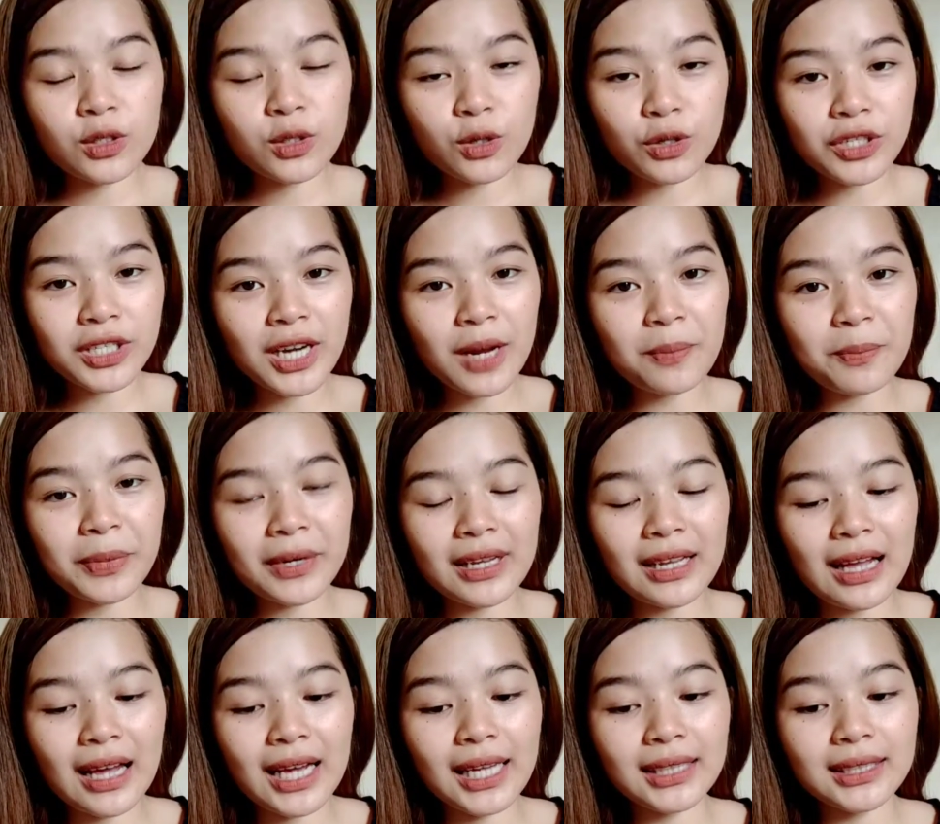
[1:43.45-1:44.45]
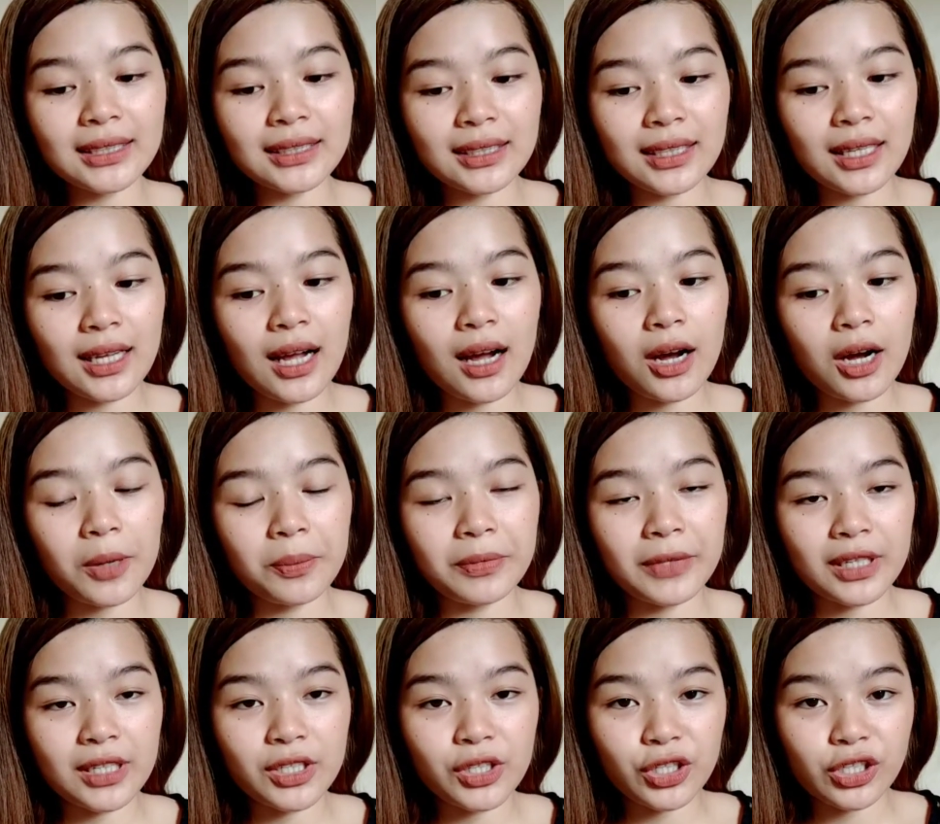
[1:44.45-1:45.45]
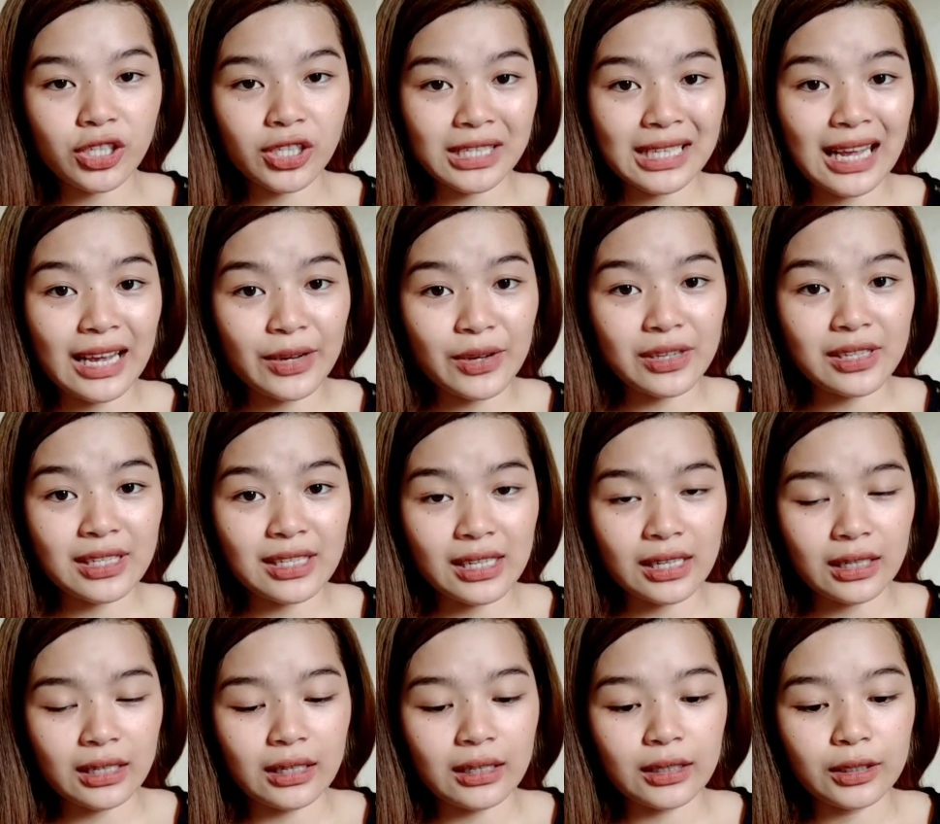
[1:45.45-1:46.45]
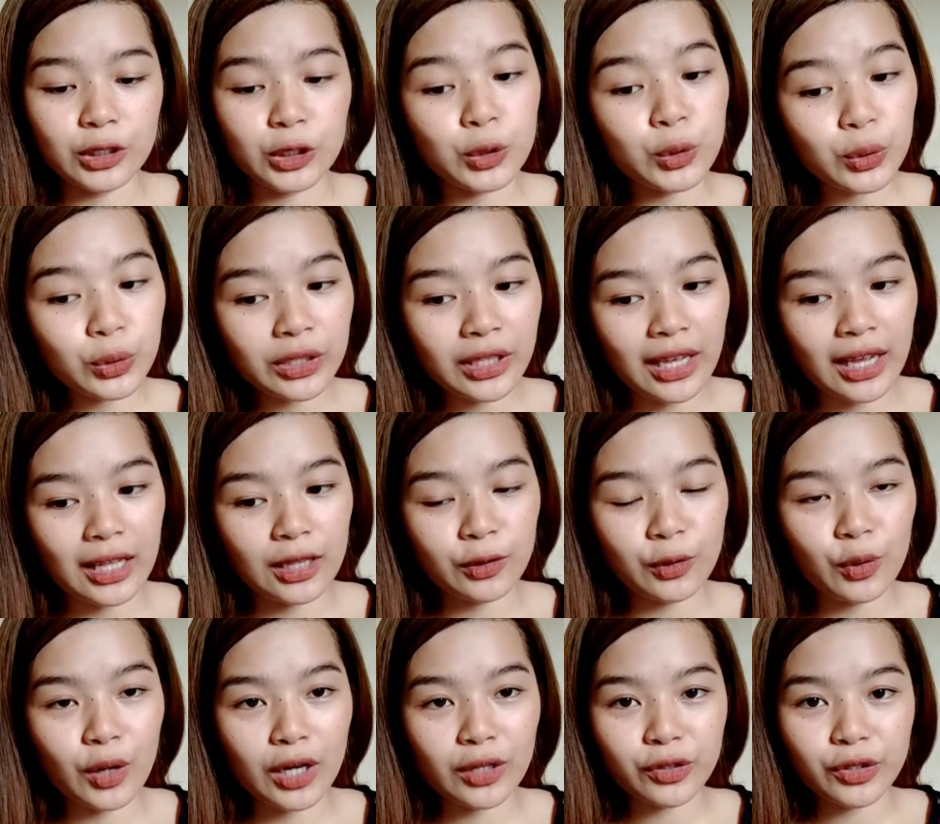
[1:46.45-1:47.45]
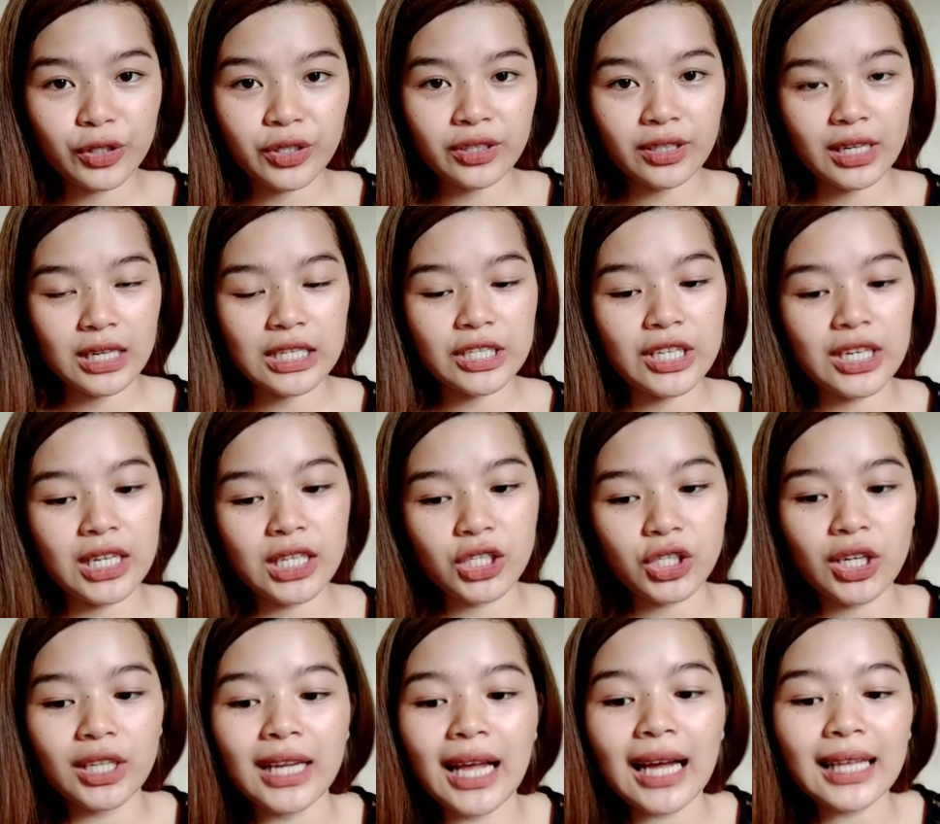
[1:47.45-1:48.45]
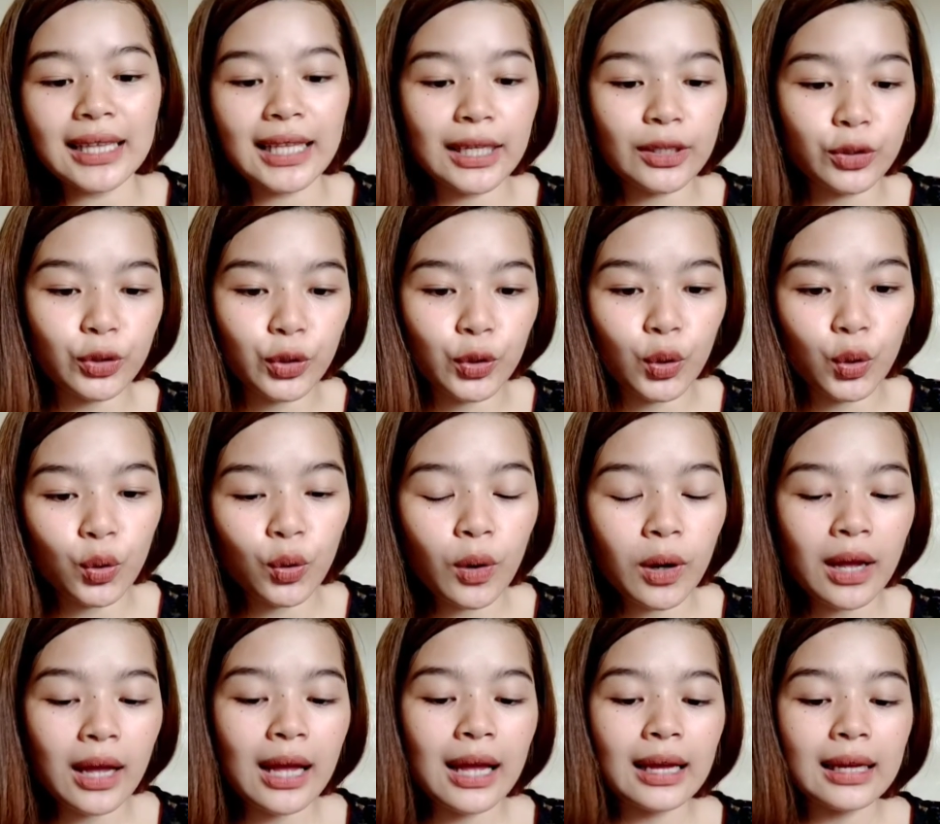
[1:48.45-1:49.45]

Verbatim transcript: So, syempre guys, um, nag-search tayo sa Google kung ano yung radiation at ito yung